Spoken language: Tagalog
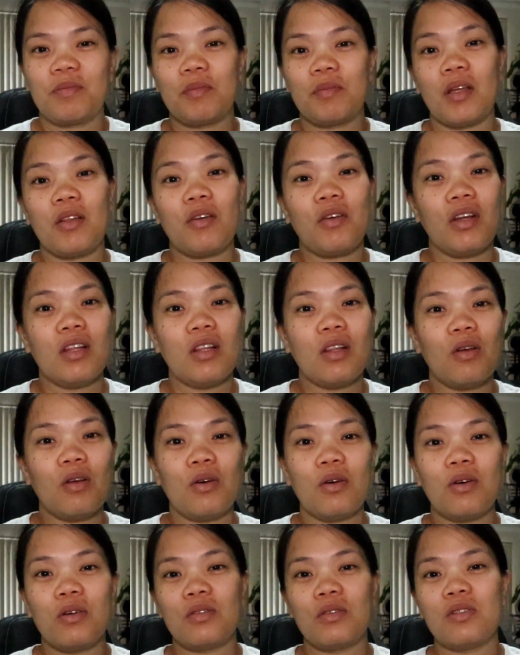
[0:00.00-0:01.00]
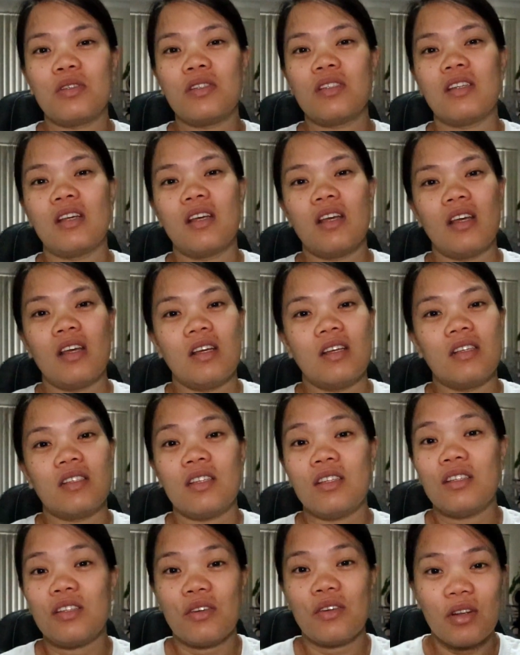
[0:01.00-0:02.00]
mother-in-laws,
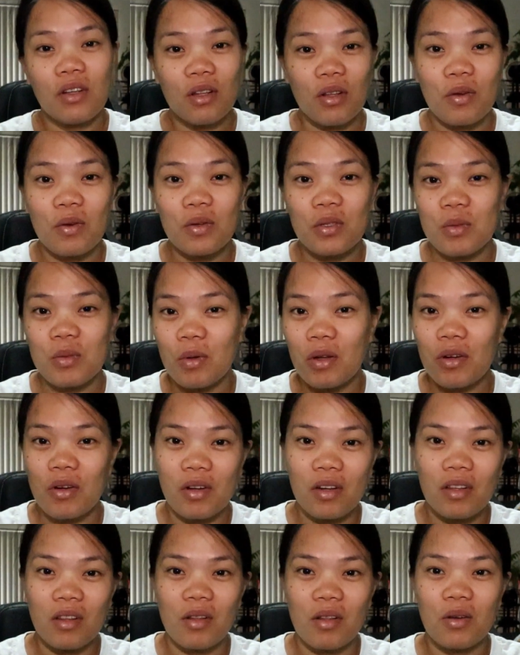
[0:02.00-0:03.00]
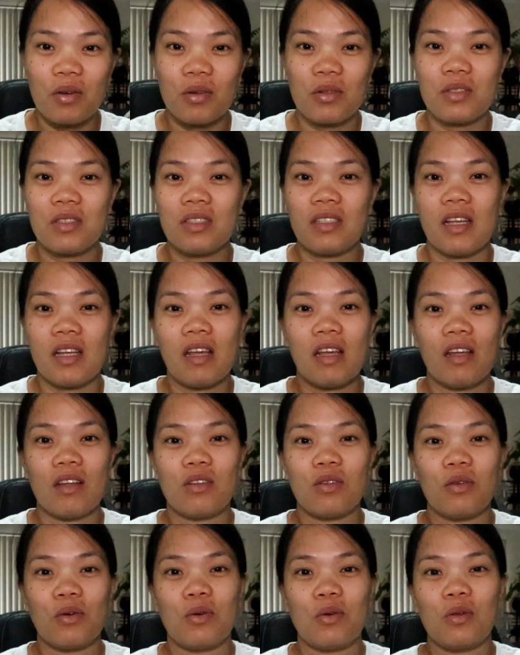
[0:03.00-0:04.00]
sister-in-laws, brother-in-laws,
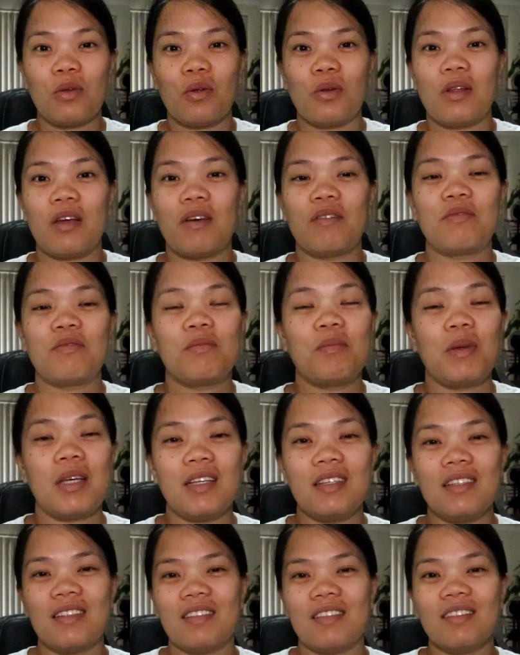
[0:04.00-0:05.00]
and all who love me.